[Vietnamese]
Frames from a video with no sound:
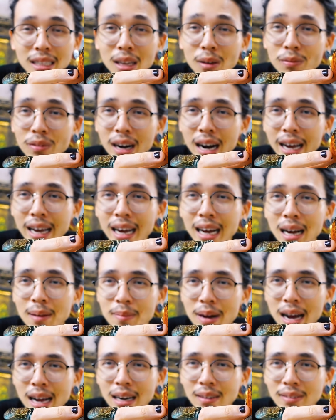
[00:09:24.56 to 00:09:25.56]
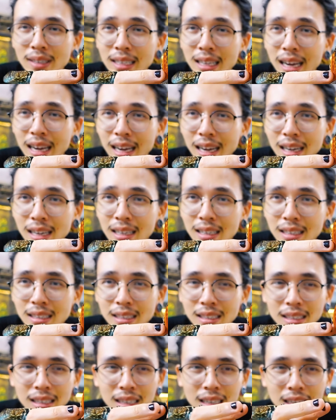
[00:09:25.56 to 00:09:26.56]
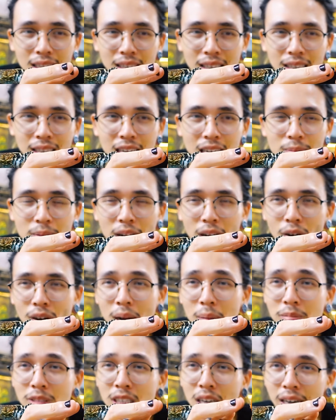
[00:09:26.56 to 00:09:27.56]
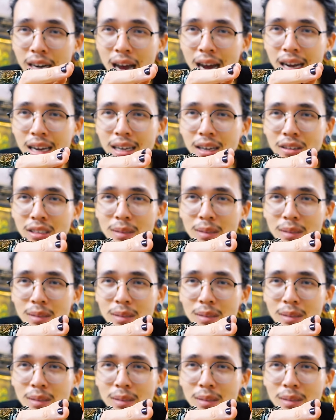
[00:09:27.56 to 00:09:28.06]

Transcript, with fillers: Butterfly Agama là vì thế. Khi mà nó nằm sưởi nắng ấy,